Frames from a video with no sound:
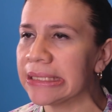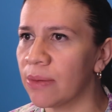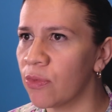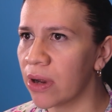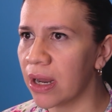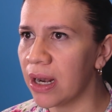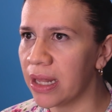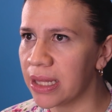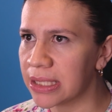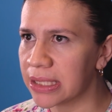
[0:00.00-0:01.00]
esta mujer
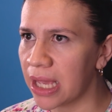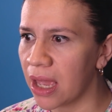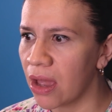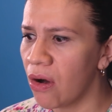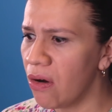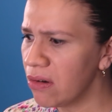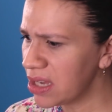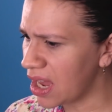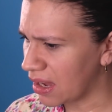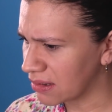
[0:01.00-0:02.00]
le dice,
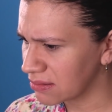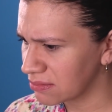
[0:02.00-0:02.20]
oye,